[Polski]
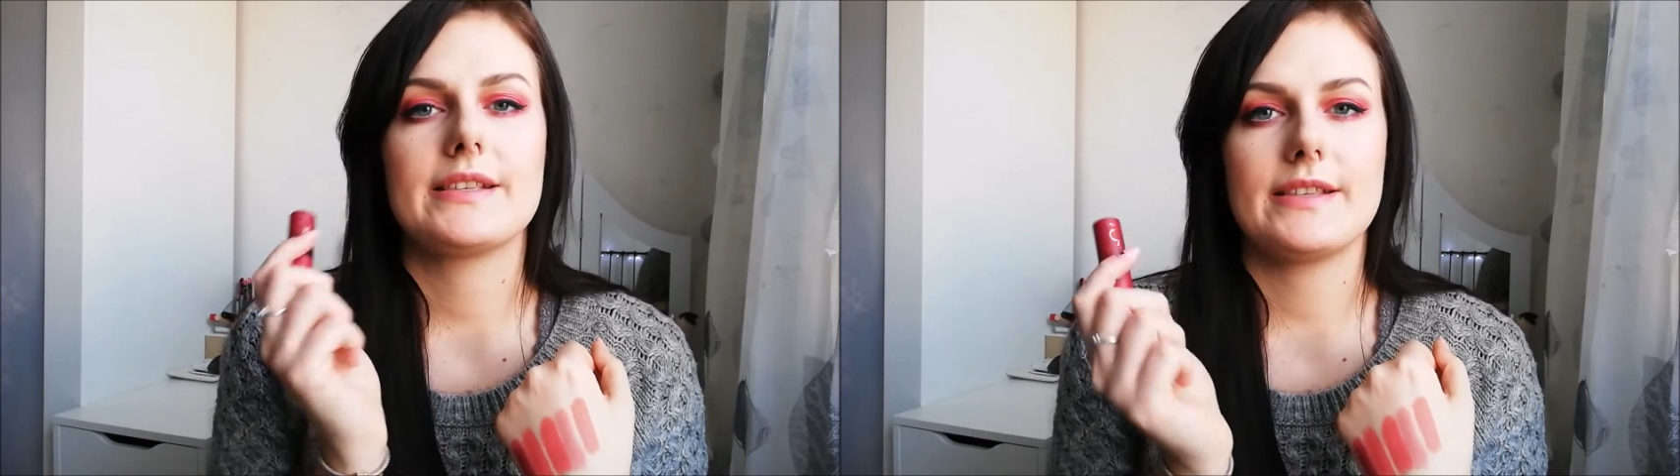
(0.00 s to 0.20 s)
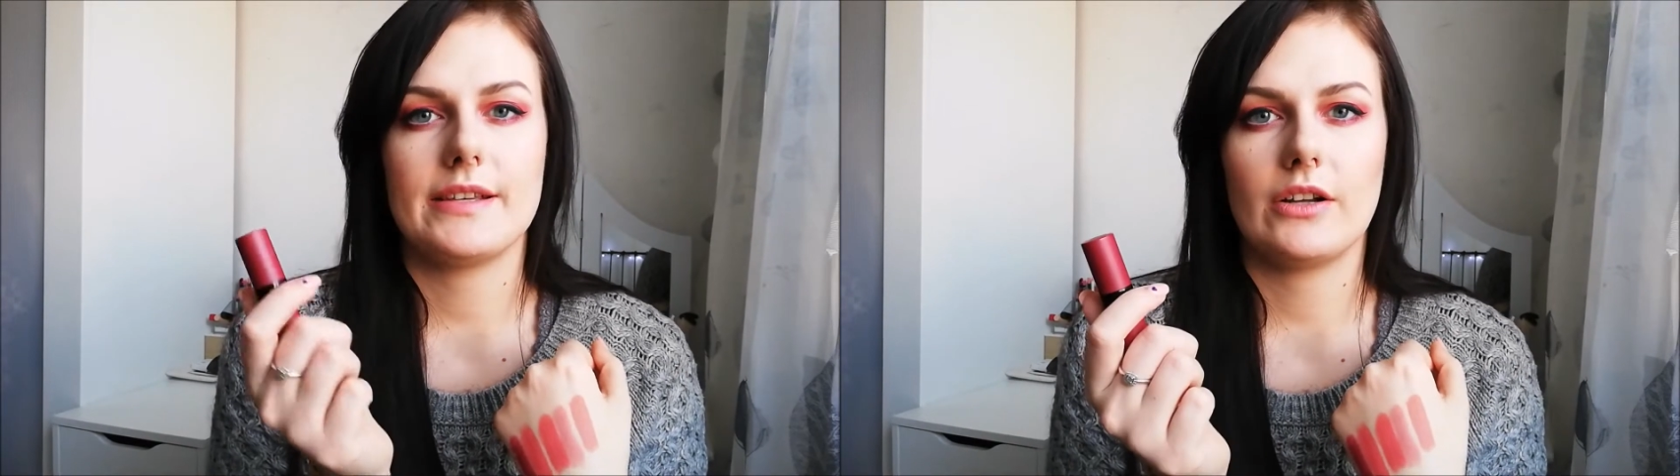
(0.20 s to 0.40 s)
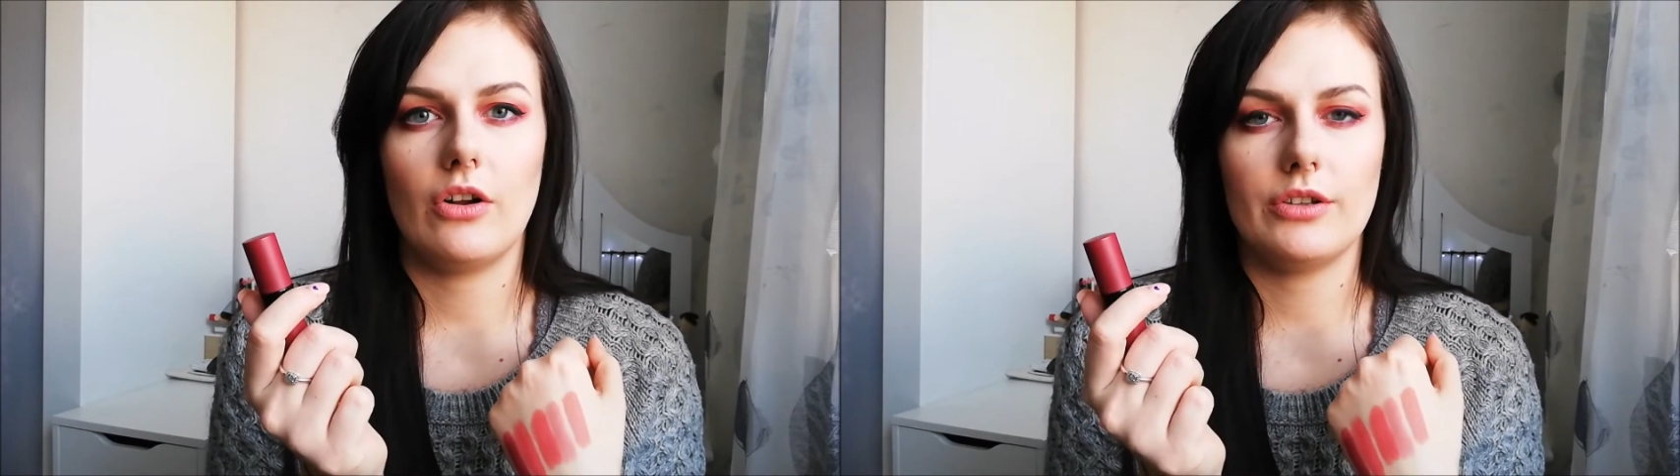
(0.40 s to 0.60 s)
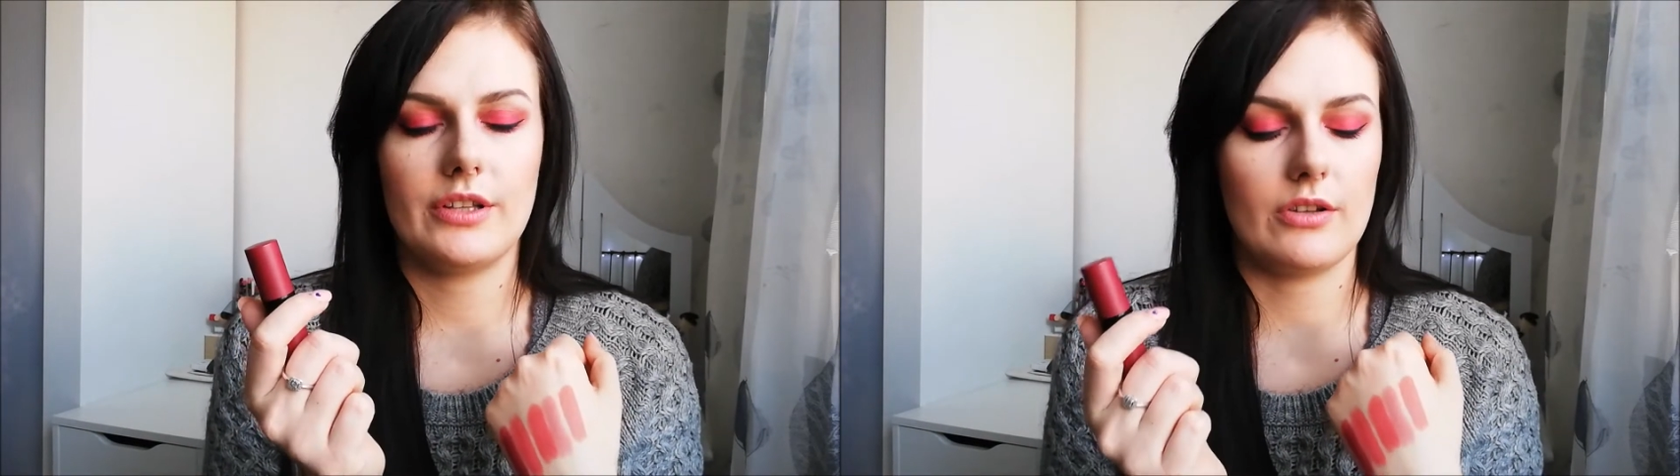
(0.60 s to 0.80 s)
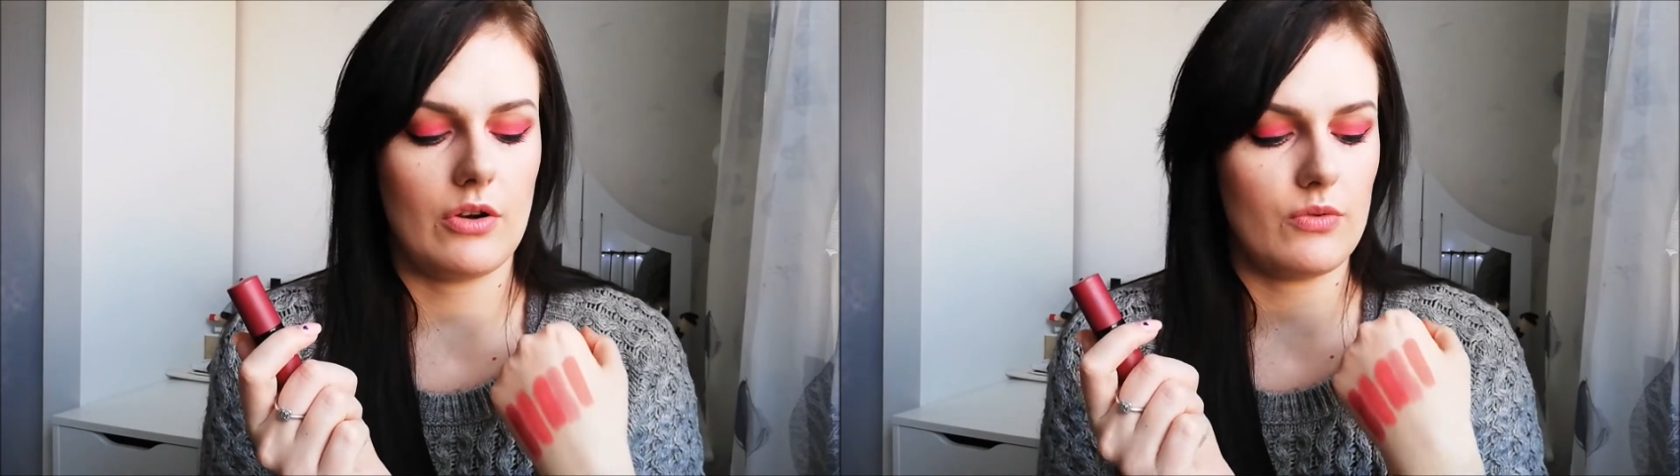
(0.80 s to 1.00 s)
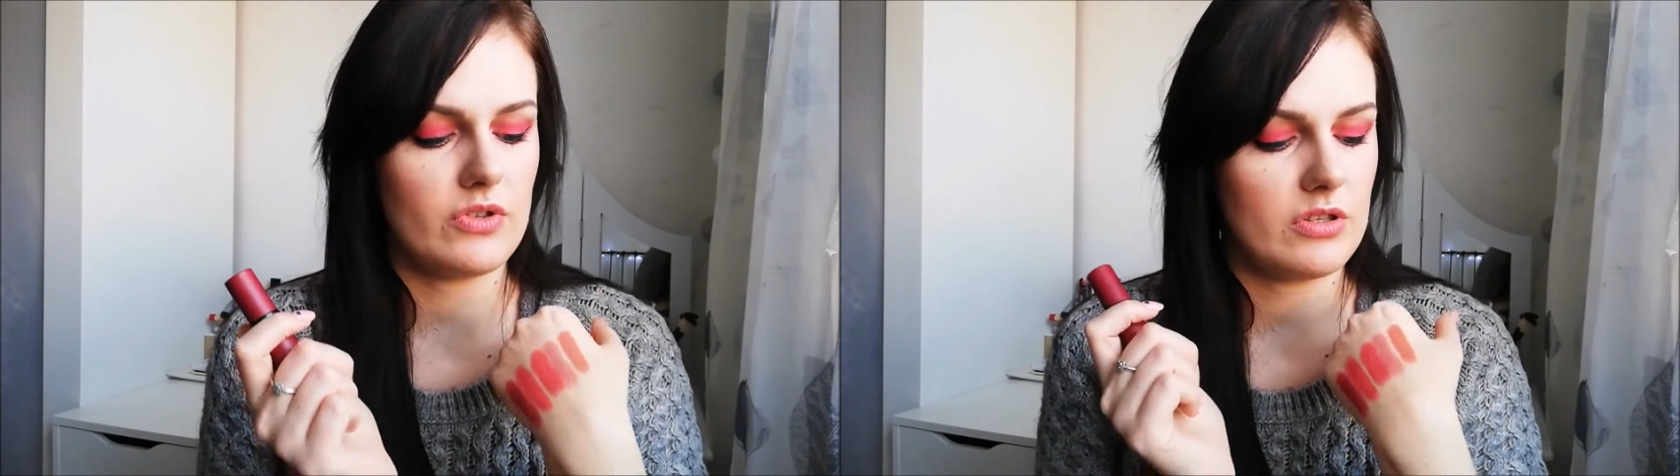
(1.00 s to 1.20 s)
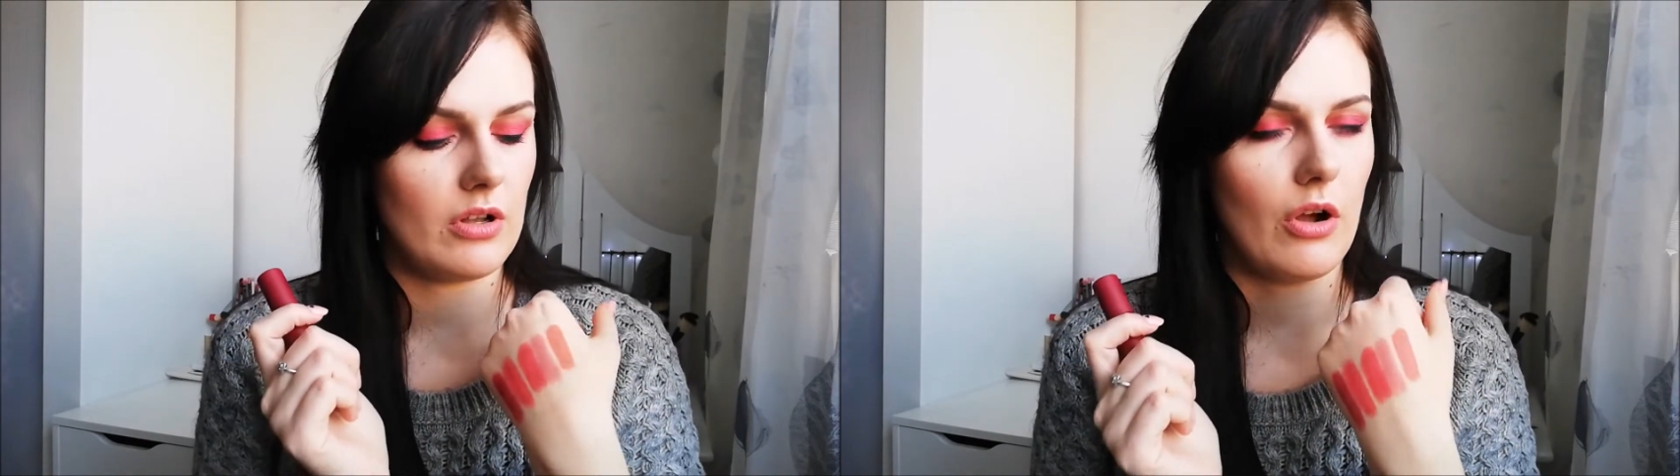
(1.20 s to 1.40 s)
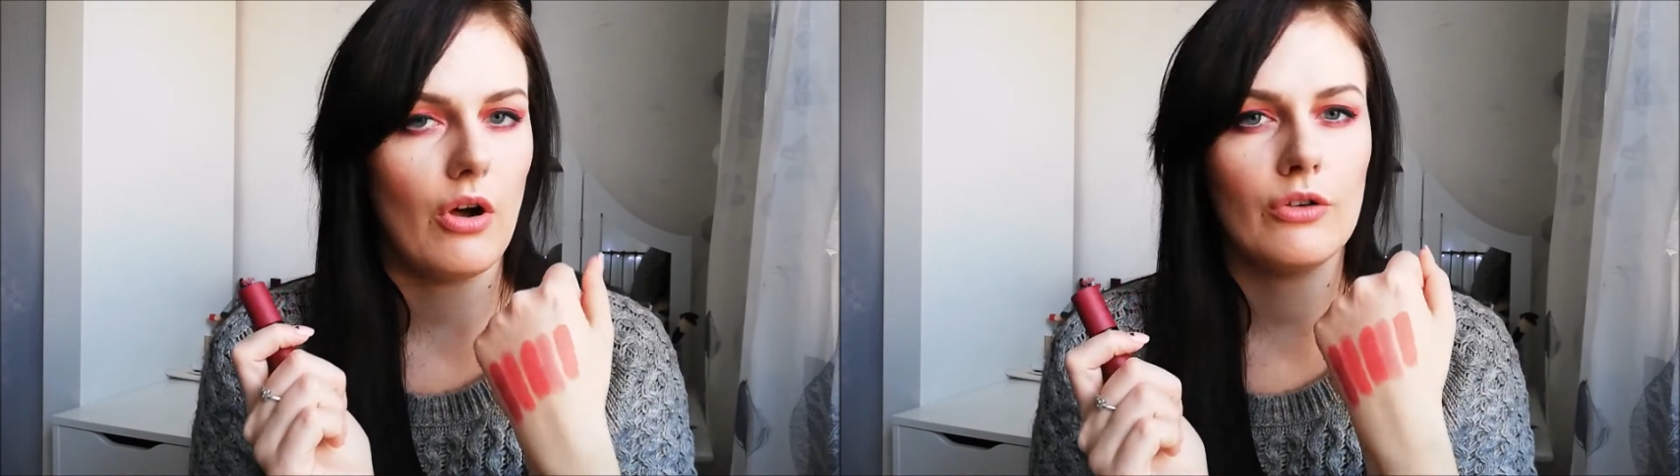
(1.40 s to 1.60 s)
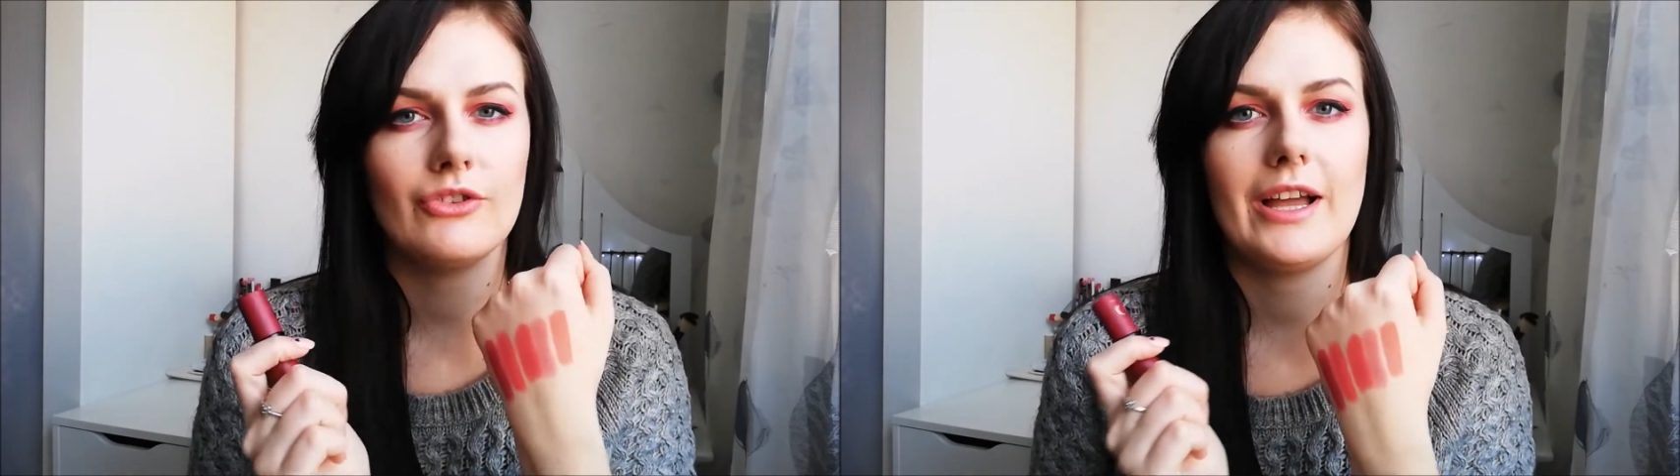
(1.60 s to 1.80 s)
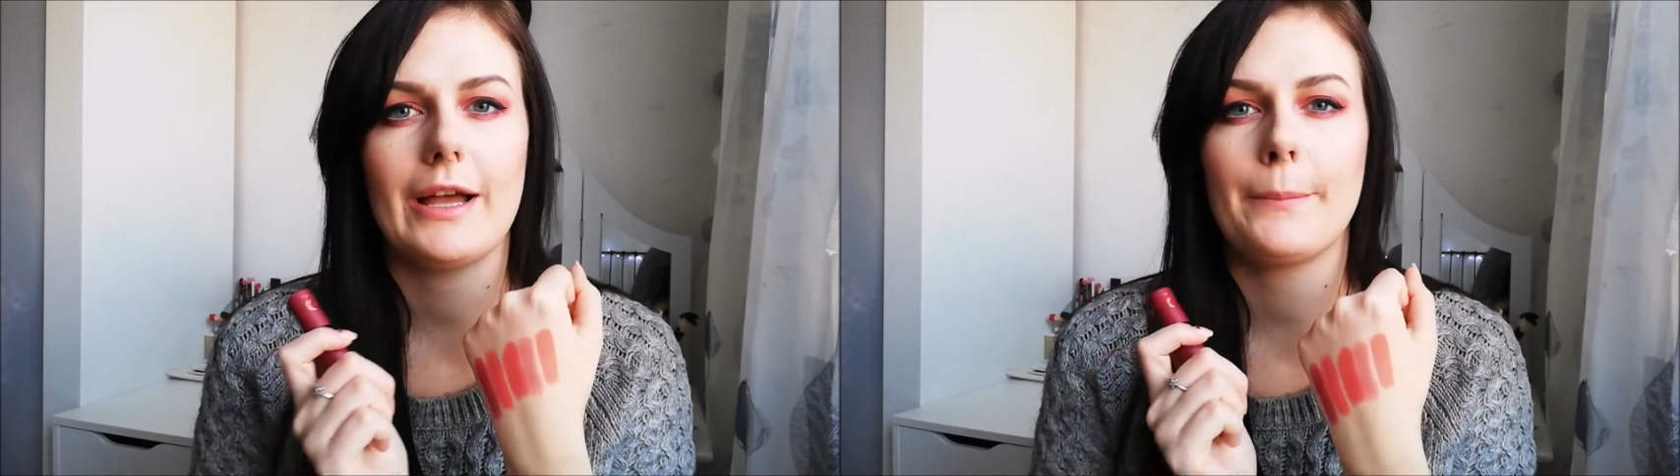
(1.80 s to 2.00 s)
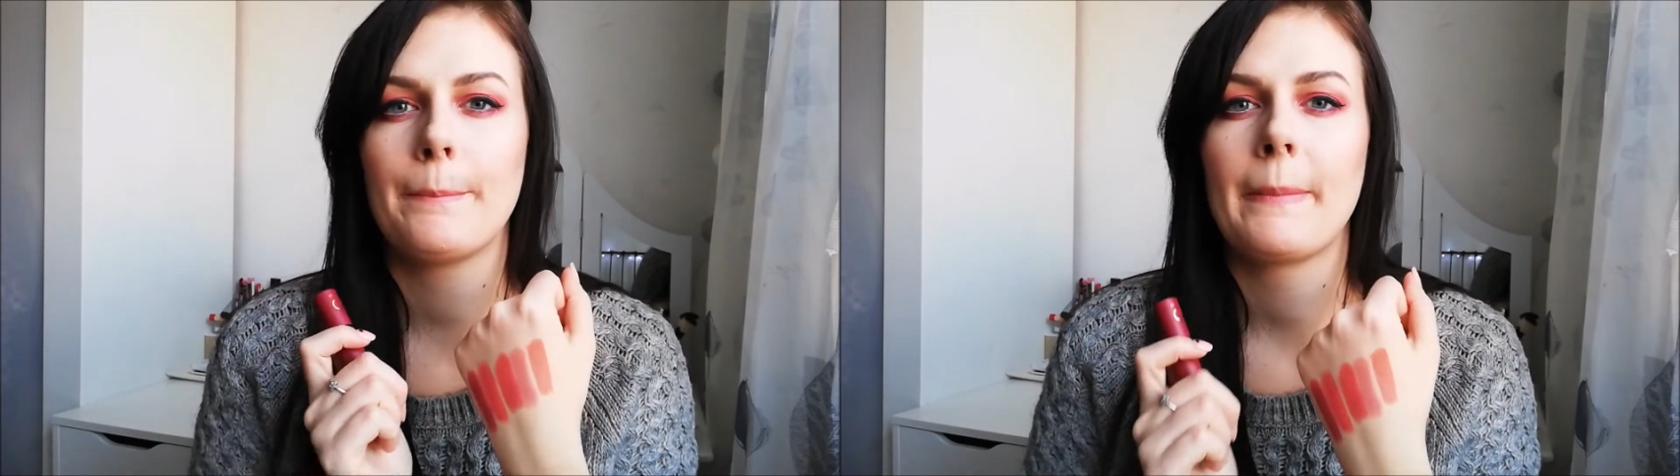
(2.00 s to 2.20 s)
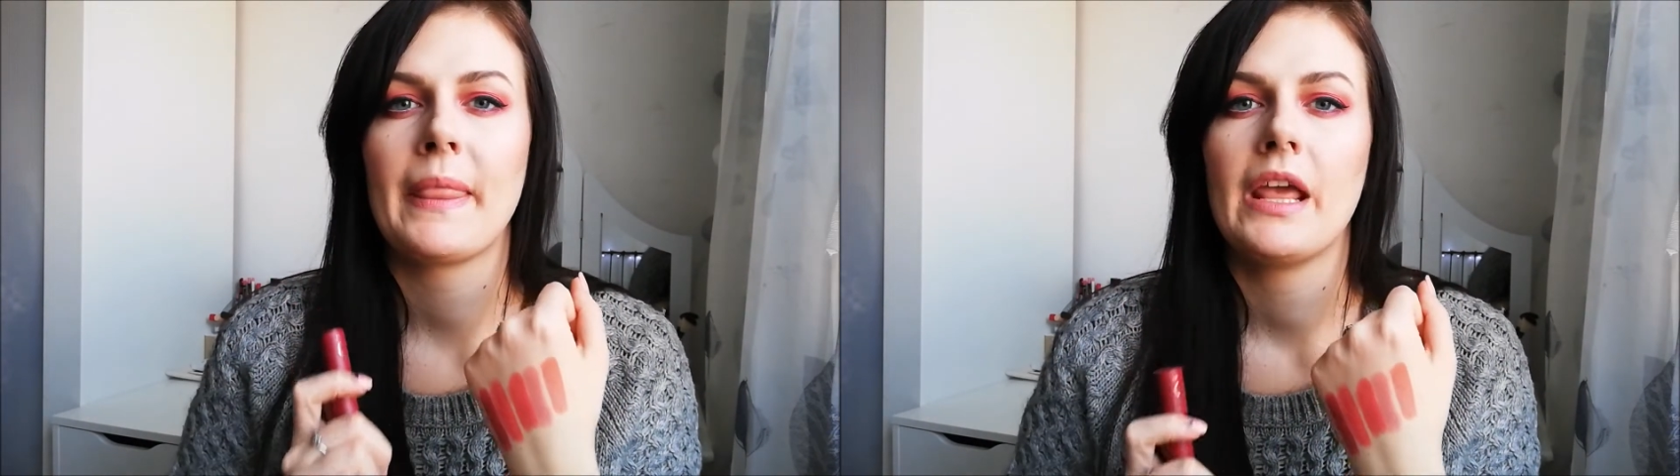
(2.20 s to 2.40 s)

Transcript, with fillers: z Golden Rose, to ona